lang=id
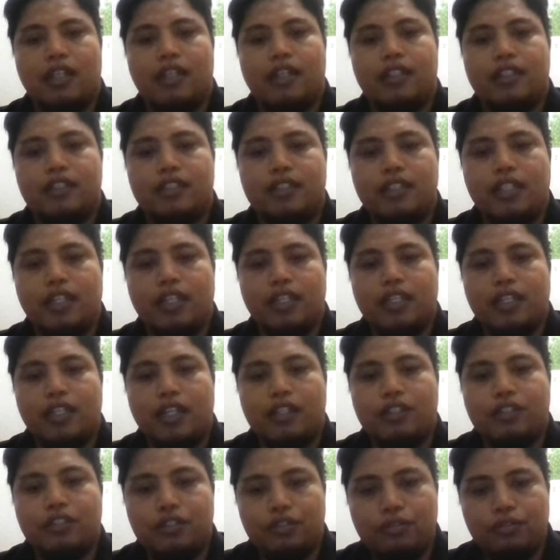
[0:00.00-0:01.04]
sehingga
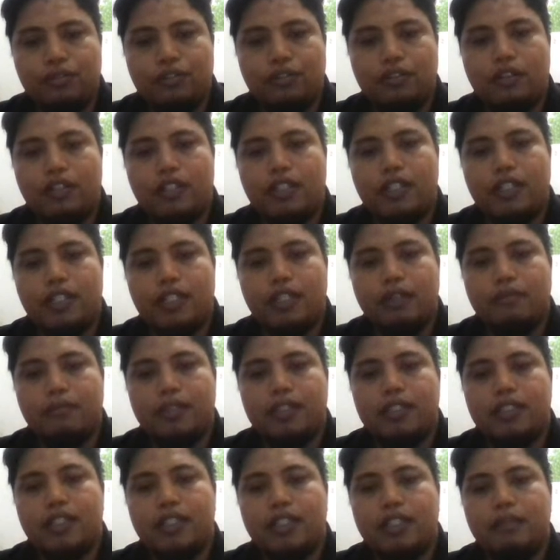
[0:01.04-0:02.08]
judul ini
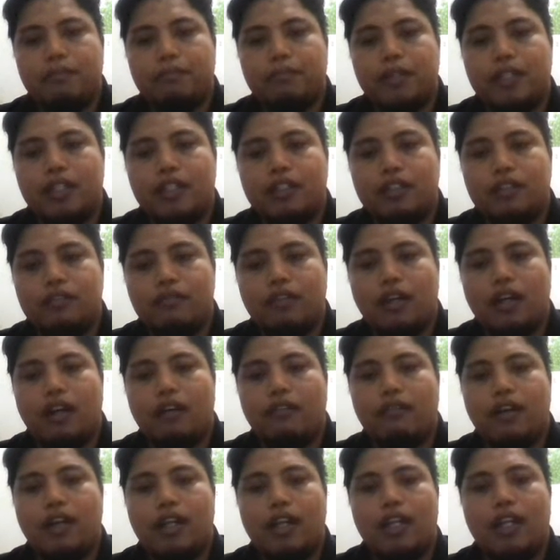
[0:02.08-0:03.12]
menjadi penentu
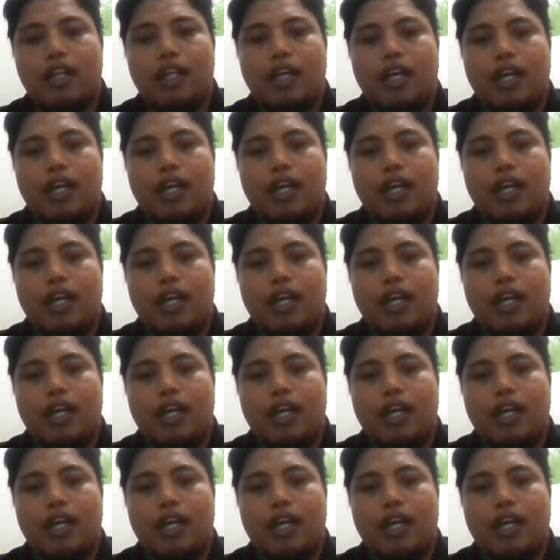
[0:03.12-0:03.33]
awal